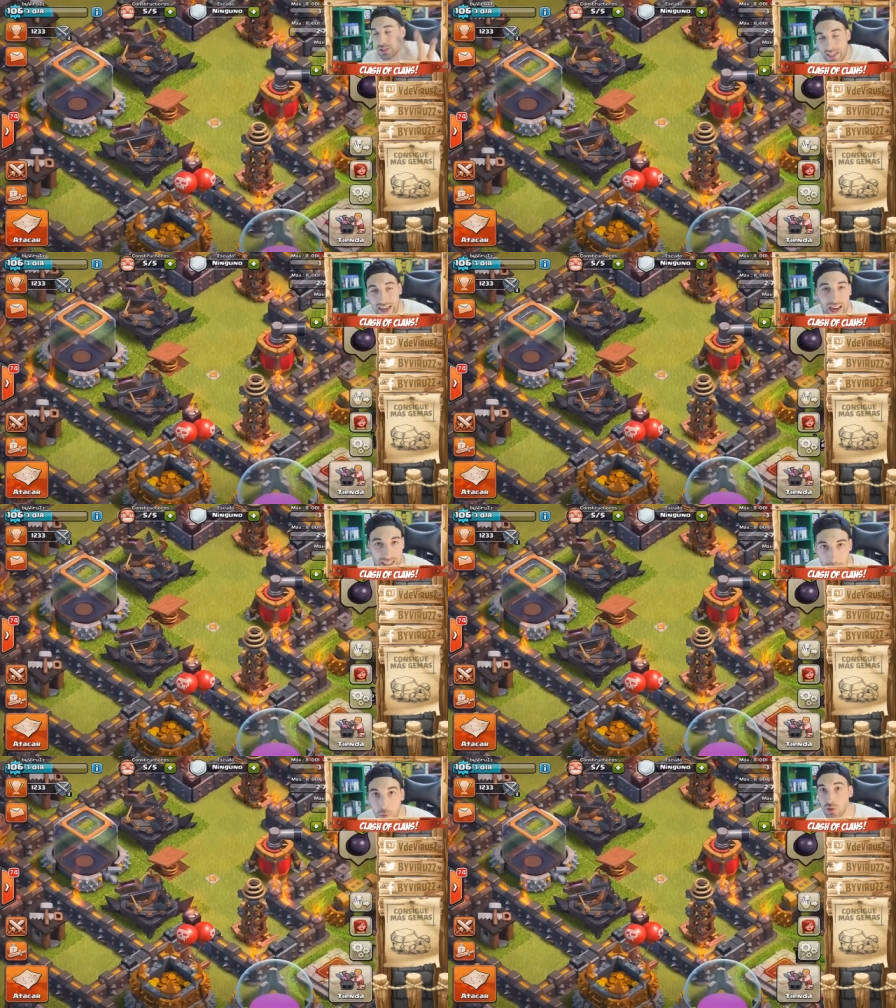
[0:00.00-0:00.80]
pues es la
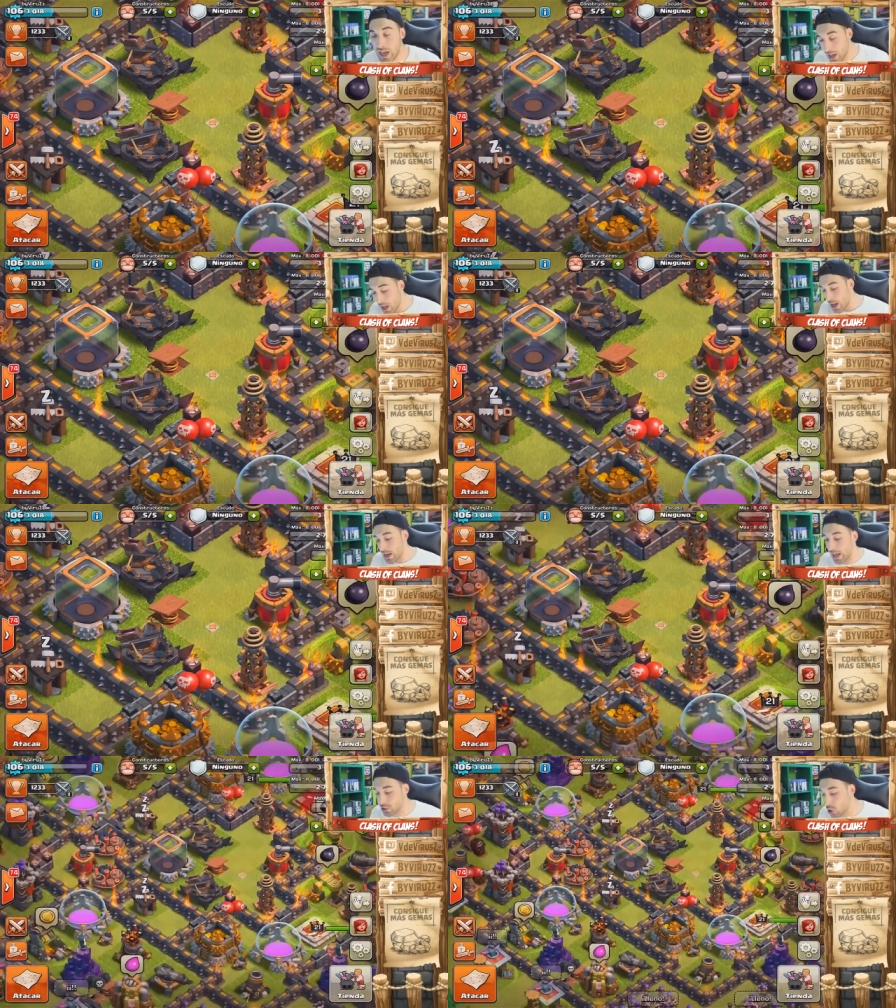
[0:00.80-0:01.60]
catapulta
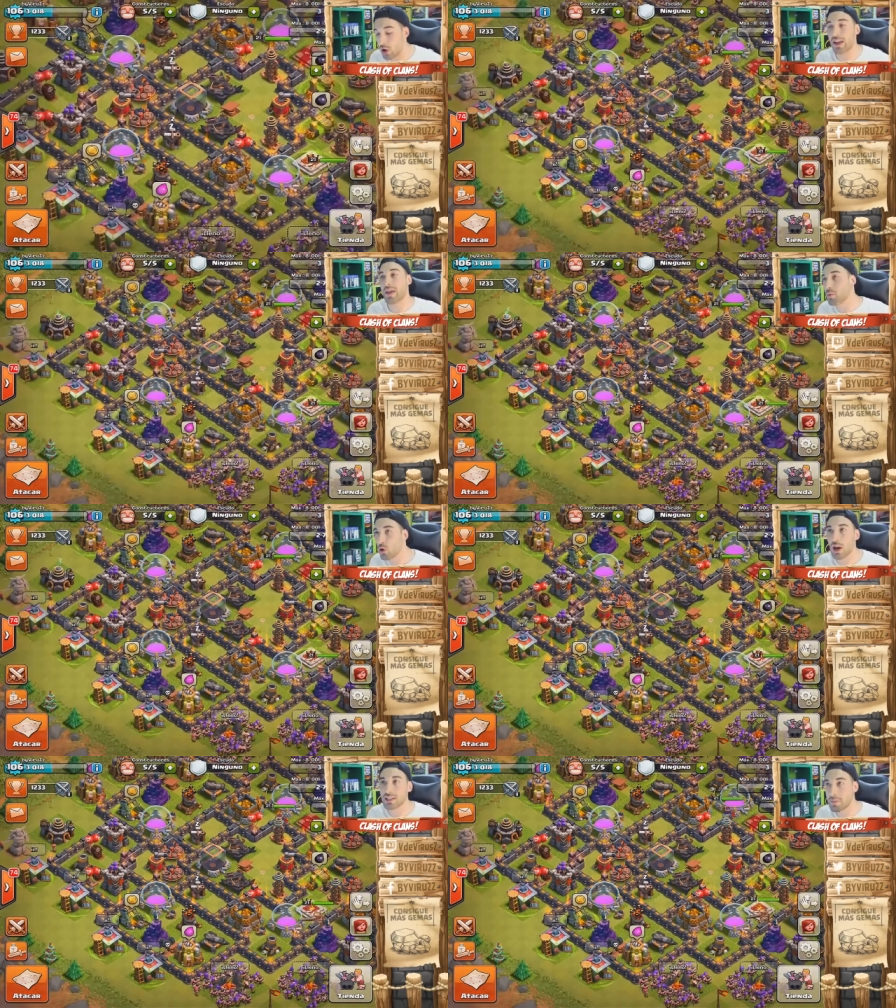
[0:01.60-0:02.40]
La torre de
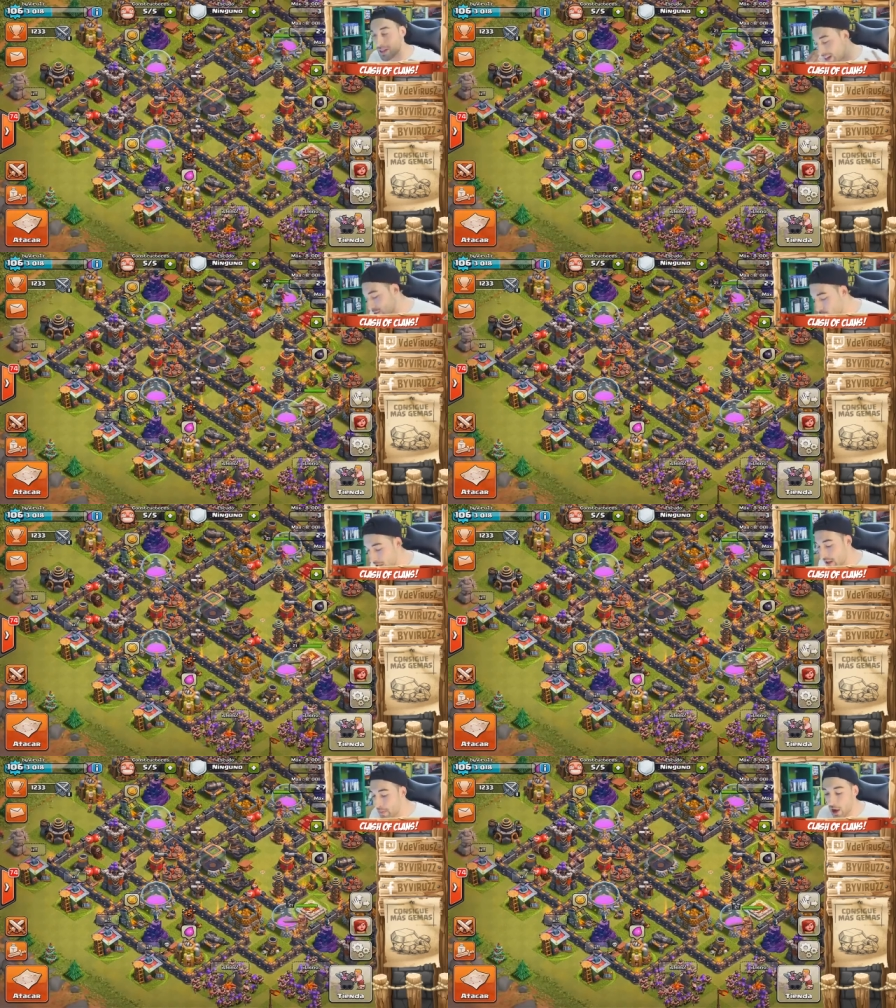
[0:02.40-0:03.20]
brujas en vez de la torre de